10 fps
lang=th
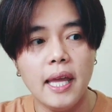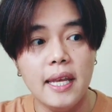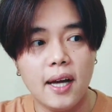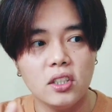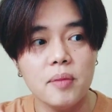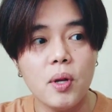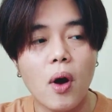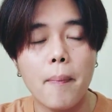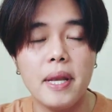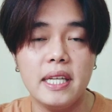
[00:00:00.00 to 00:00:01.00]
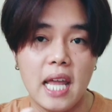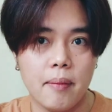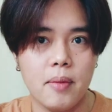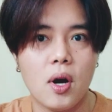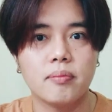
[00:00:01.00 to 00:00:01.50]
กลิ่นเขาจะมีความเป็นเด็ก
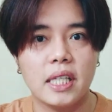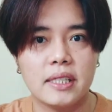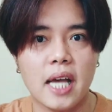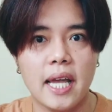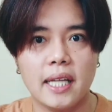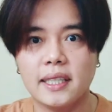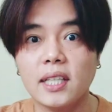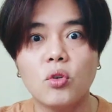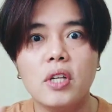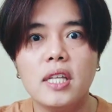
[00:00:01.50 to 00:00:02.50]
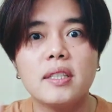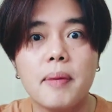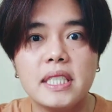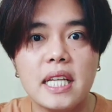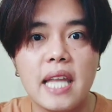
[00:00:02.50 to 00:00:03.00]
มีความใสๆแต่ตัวนี้จะ
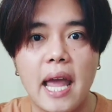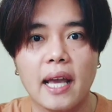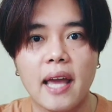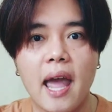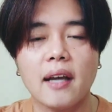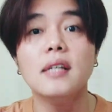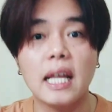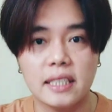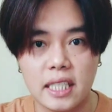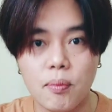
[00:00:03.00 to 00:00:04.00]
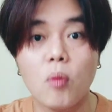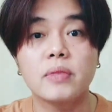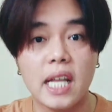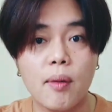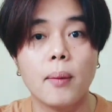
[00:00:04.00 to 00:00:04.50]
ไม่ใช่เด็กไงคือหลังจากที่ผม
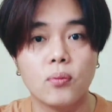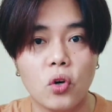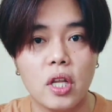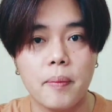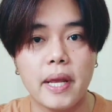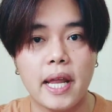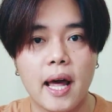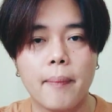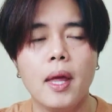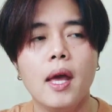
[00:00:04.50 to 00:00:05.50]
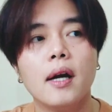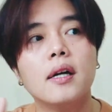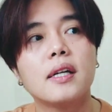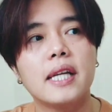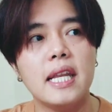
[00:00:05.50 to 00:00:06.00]
ใช้น้ำหอมตัวนี้ไปนะครับ
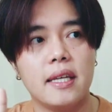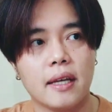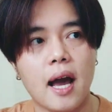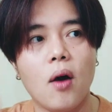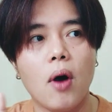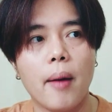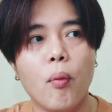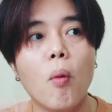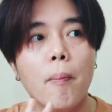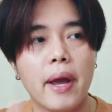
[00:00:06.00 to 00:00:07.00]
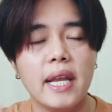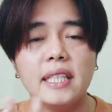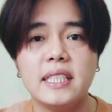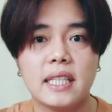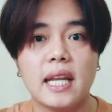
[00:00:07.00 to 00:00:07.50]
คือกลิ่นเขาอ่ะผมไม่ได้
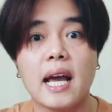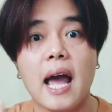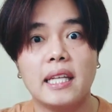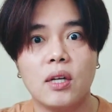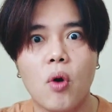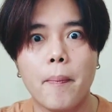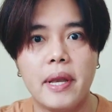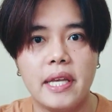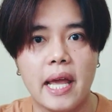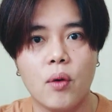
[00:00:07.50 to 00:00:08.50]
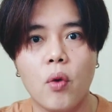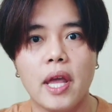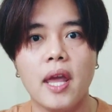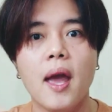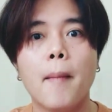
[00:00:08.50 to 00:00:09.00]
จินตนาการถึงความเป็นเด็กเว้ย
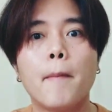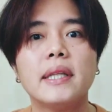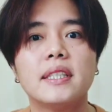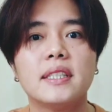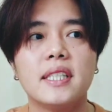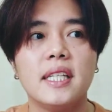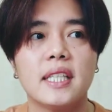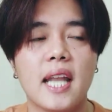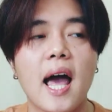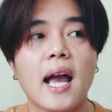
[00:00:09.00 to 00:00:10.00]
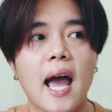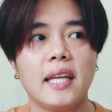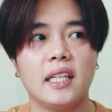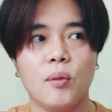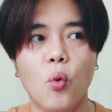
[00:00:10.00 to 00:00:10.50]
มันจะจินตนาการ
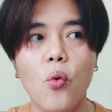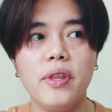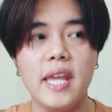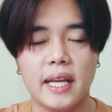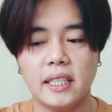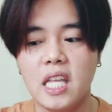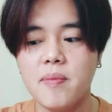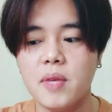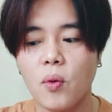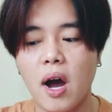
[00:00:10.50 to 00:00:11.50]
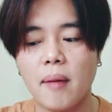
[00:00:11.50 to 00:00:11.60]
ถึงผู้หญิงที่มีค